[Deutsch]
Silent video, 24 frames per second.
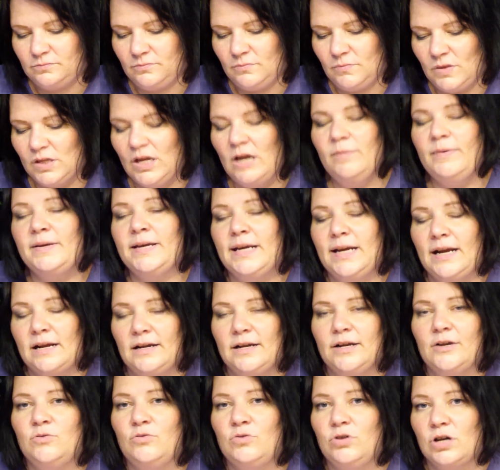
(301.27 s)
Da habe ich gedacht,
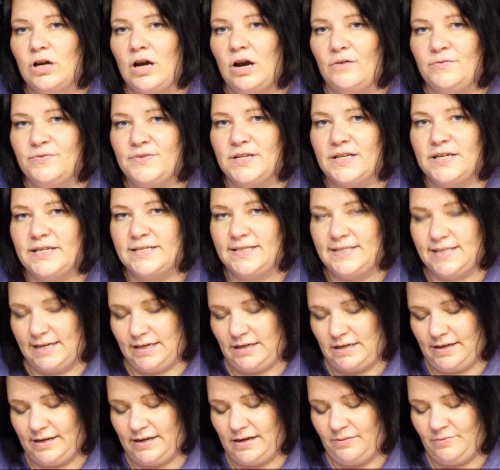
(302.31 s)
na gut, dann kaufst du das Set
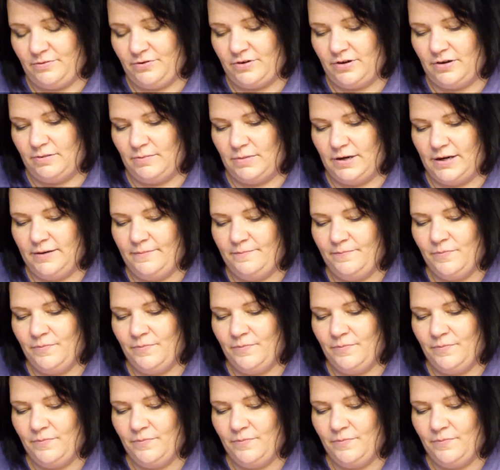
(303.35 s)
halt einfach einmal